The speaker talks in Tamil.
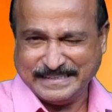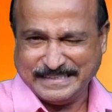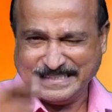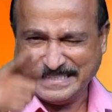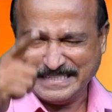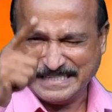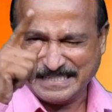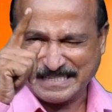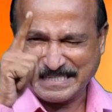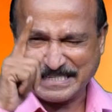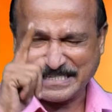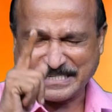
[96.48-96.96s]

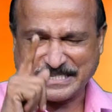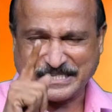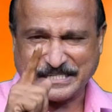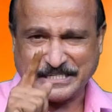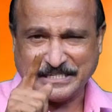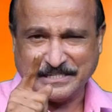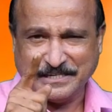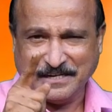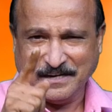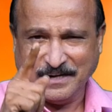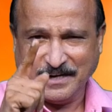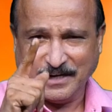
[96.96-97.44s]

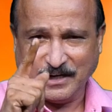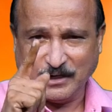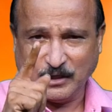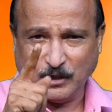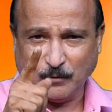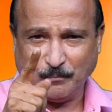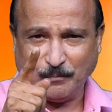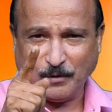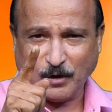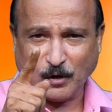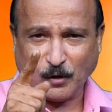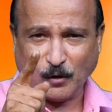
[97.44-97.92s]
இன்றைக்கு
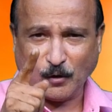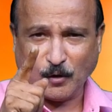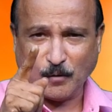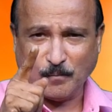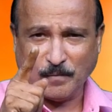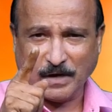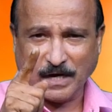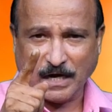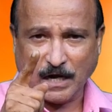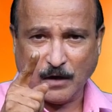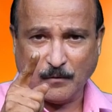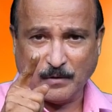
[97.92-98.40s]
இந்த பரலோக
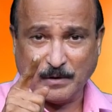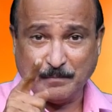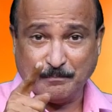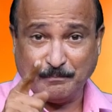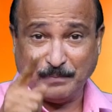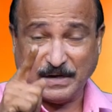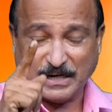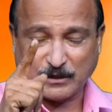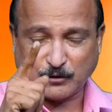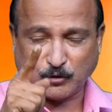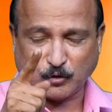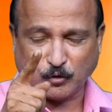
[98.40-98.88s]
மன்னாவை
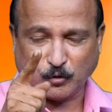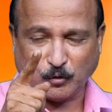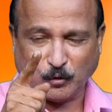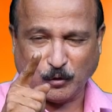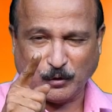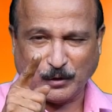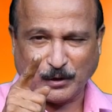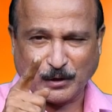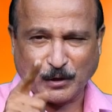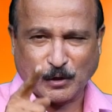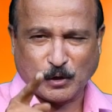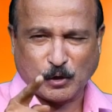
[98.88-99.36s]
பார்த்து
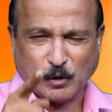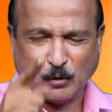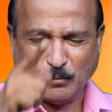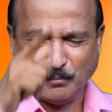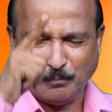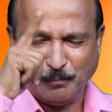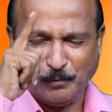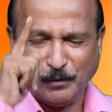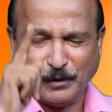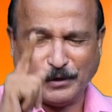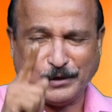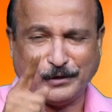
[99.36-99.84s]

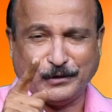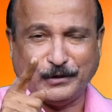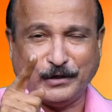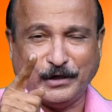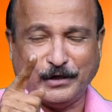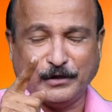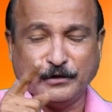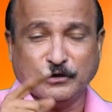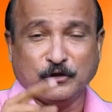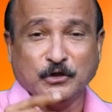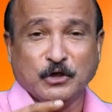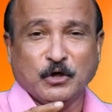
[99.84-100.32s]
கொண்டிருக்கும்
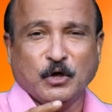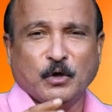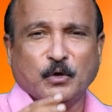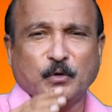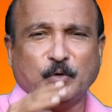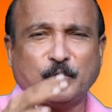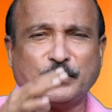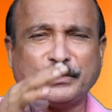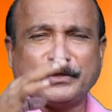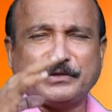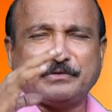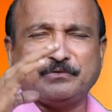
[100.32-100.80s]
பொழுது
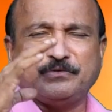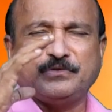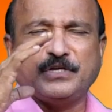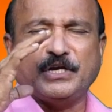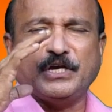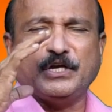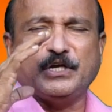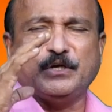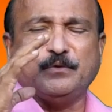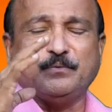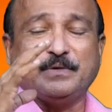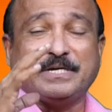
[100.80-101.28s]
ஒரு
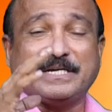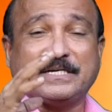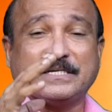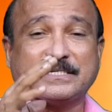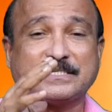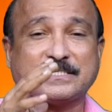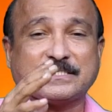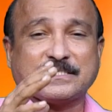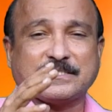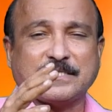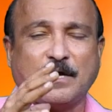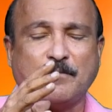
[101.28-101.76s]

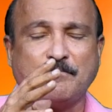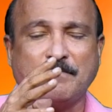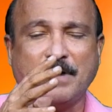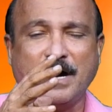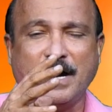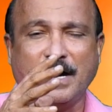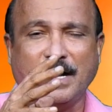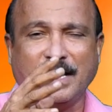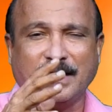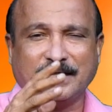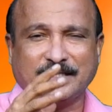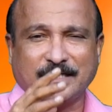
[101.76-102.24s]
தெய்வீக
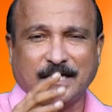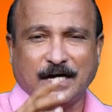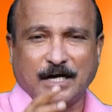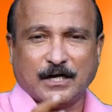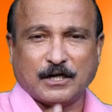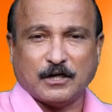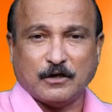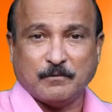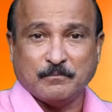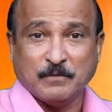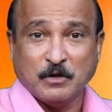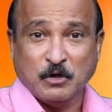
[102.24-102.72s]

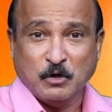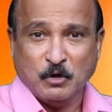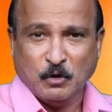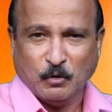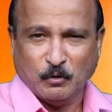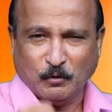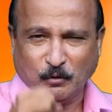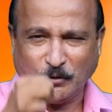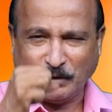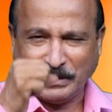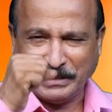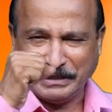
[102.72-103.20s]
சமாதானம்
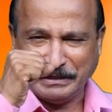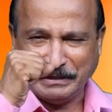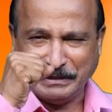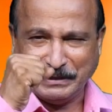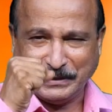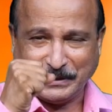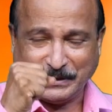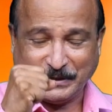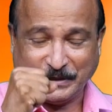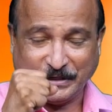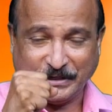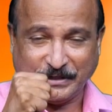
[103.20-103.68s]
உங்கள்
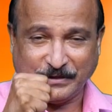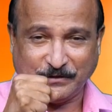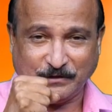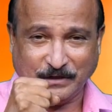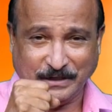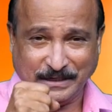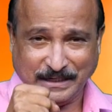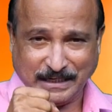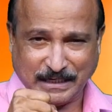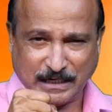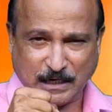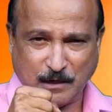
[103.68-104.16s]

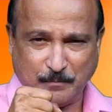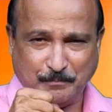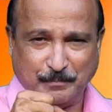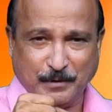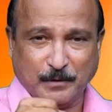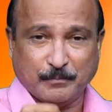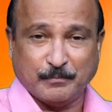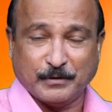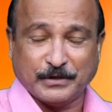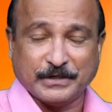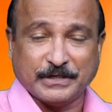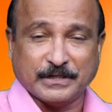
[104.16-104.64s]
இருதயத்தை
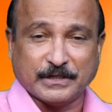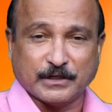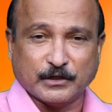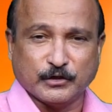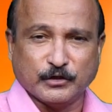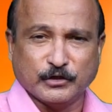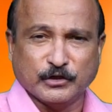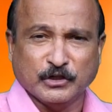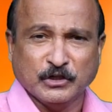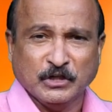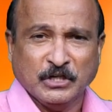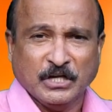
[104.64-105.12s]
நிரப்ப
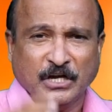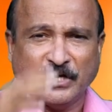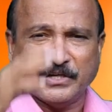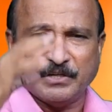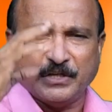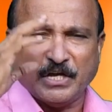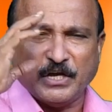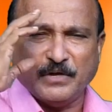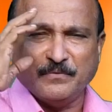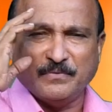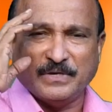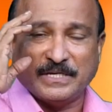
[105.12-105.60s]
போகிறது
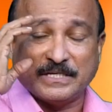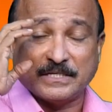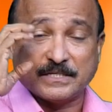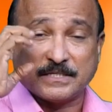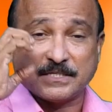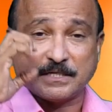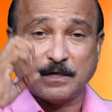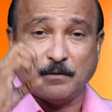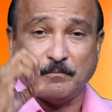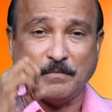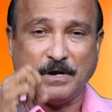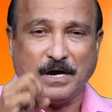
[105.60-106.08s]
தெய்வீக
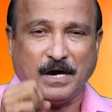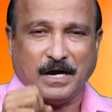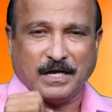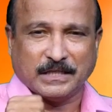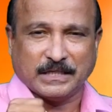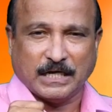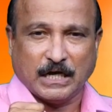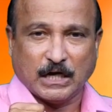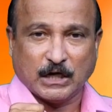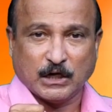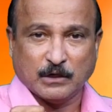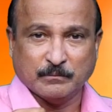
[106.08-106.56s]

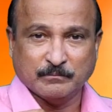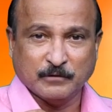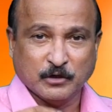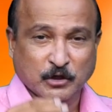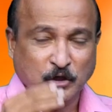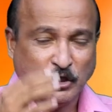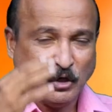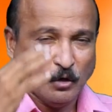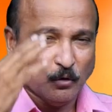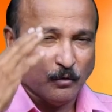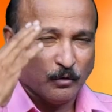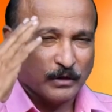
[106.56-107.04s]
சமாதானம்
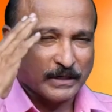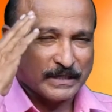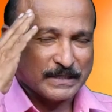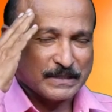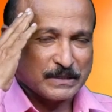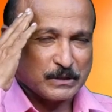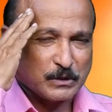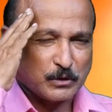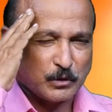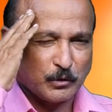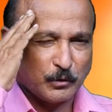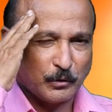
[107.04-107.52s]

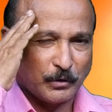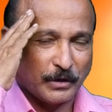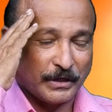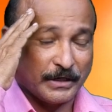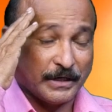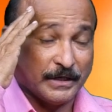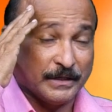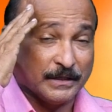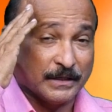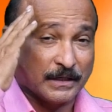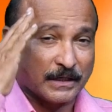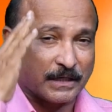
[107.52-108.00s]
உங்கள்
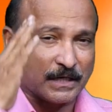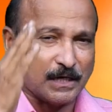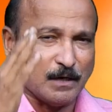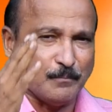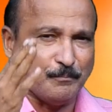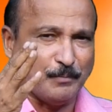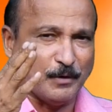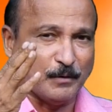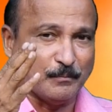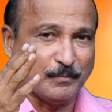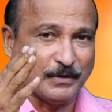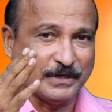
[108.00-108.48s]
சிந்தையை
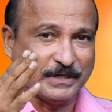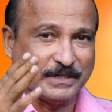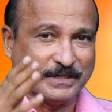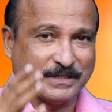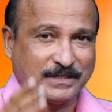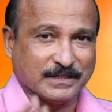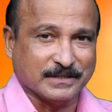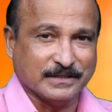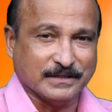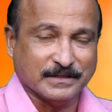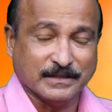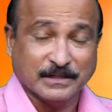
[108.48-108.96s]
நிரப்ப
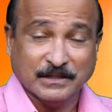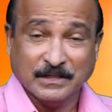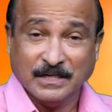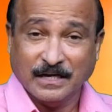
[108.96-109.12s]
போகிறது